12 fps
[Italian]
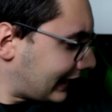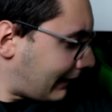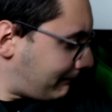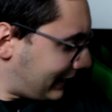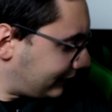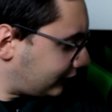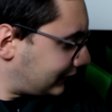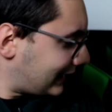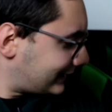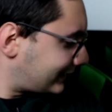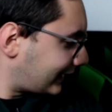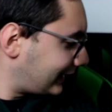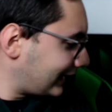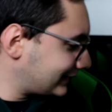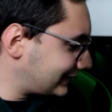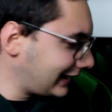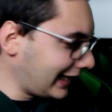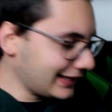Ammetto di essere in
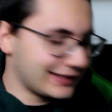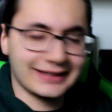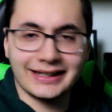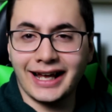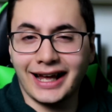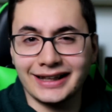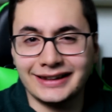astinenza